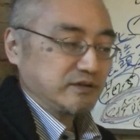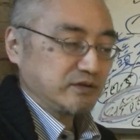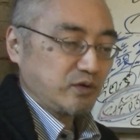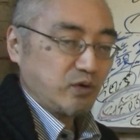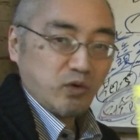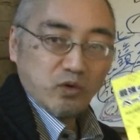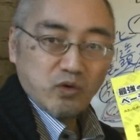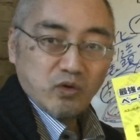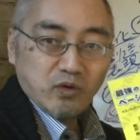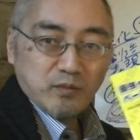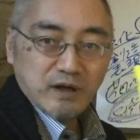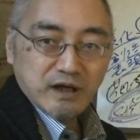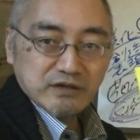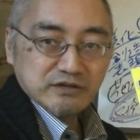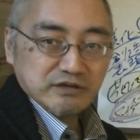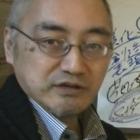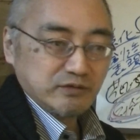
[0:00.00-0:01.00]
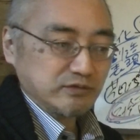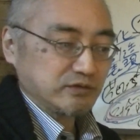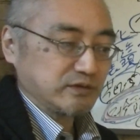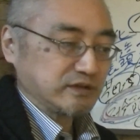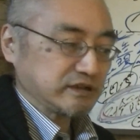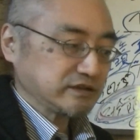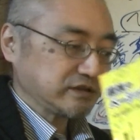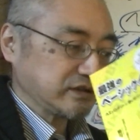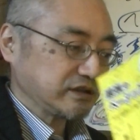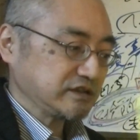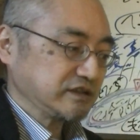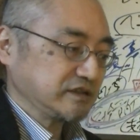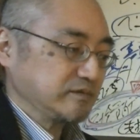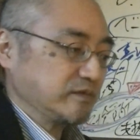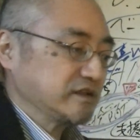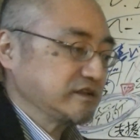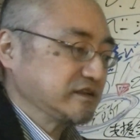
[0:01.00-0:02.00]
方法もあるってことを私は知
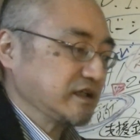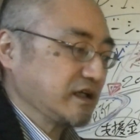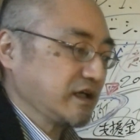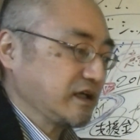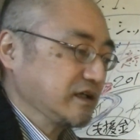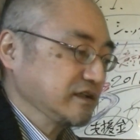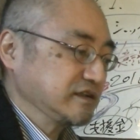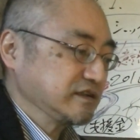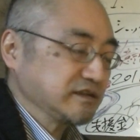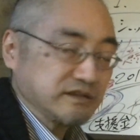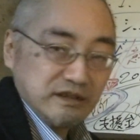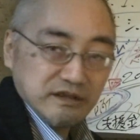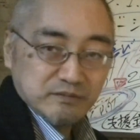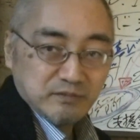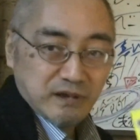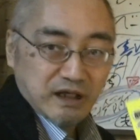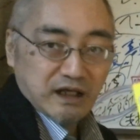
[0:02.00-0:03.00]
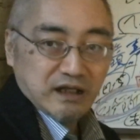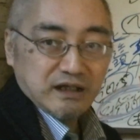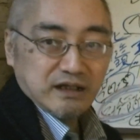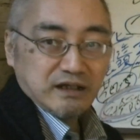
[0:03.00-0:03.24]
りましたし、まあ、